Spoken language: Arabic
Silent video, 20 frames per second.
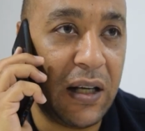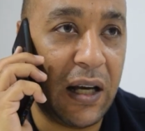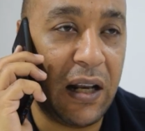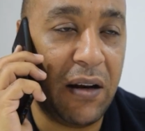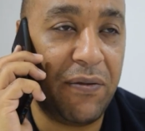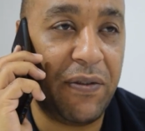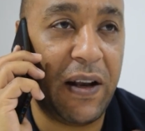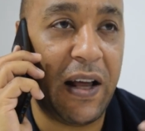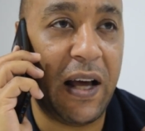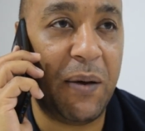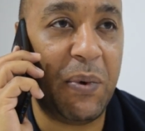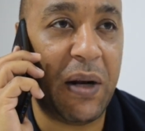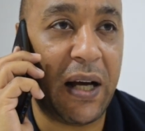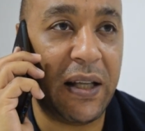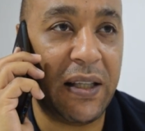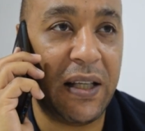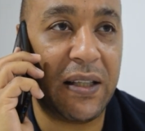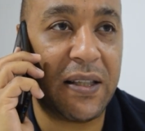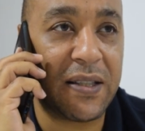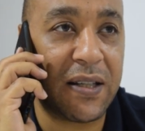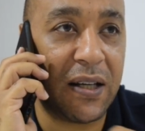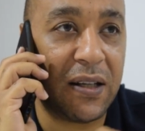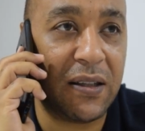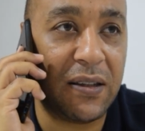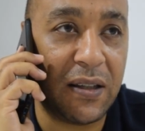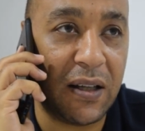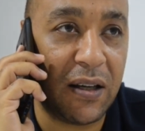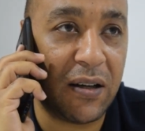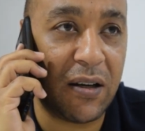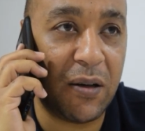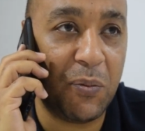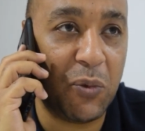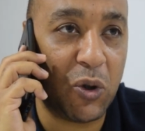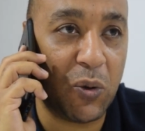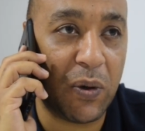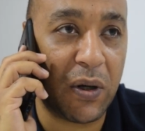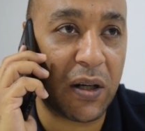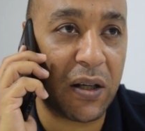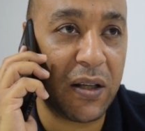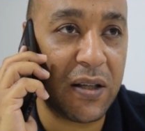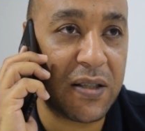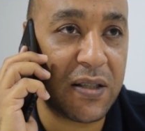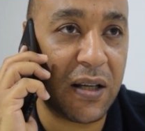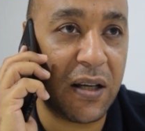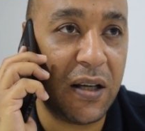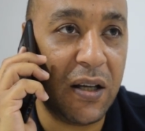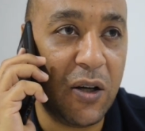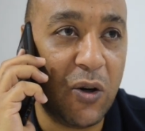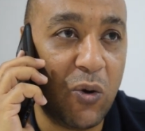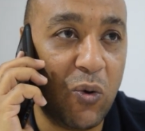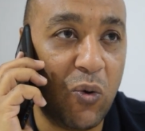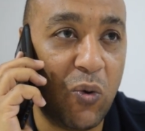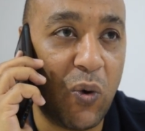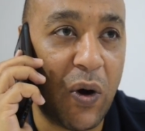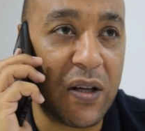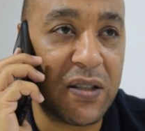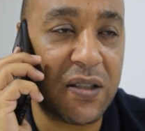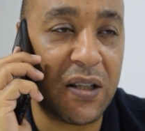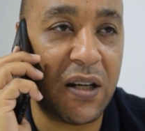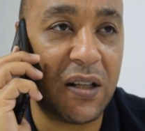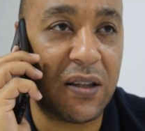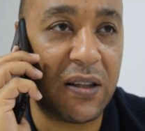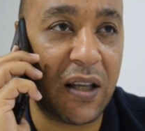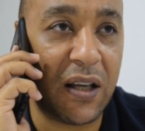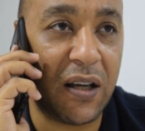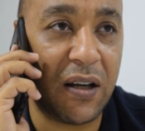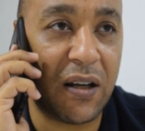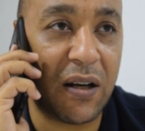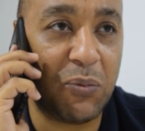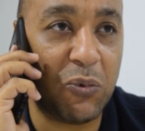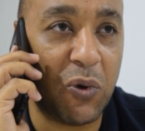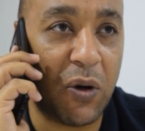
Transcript: يعني في الايام العادية تذكرة الطيران بتبقى رخيصة واصلا الطيارة